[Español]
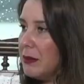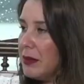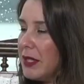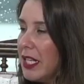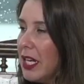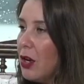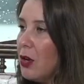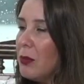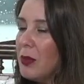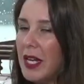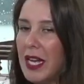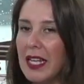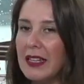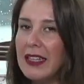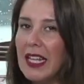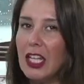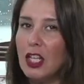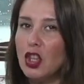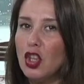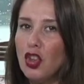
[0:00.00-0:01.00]
porque como que
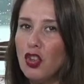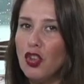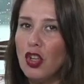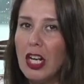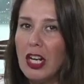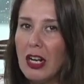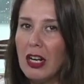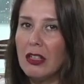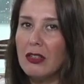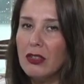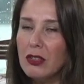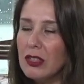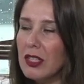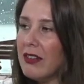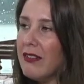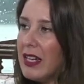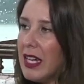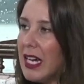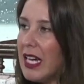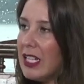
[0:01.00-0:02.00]
estáis todo el rato
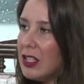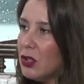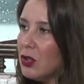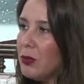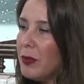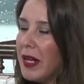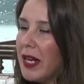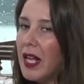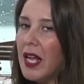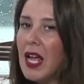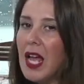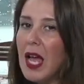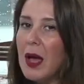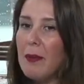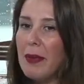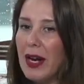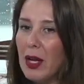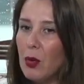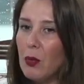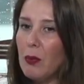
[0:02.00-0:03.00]
trabajando para,
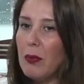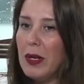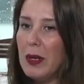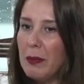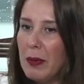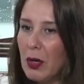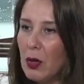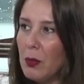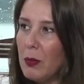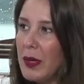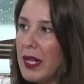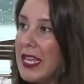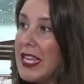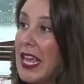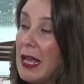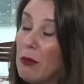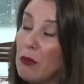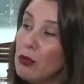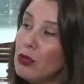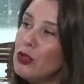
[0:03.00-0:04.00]
para cumplir, para cumplir, y
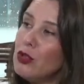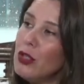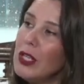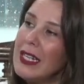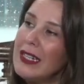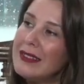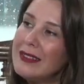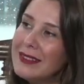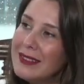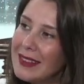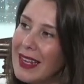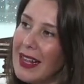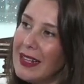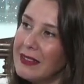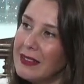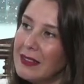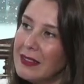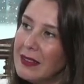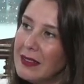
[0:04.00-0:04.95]
es mucho el estrés.